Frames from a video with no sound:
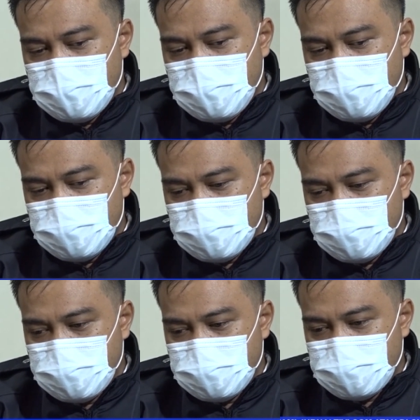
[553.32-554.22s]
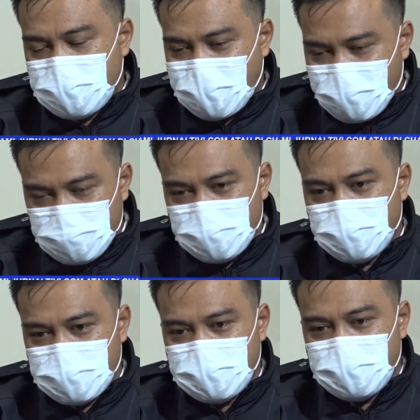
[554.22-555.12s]
dusun Sarambu
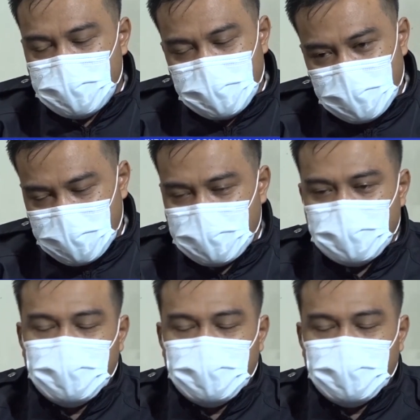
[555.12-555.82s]
kalau saya tidak salah ingat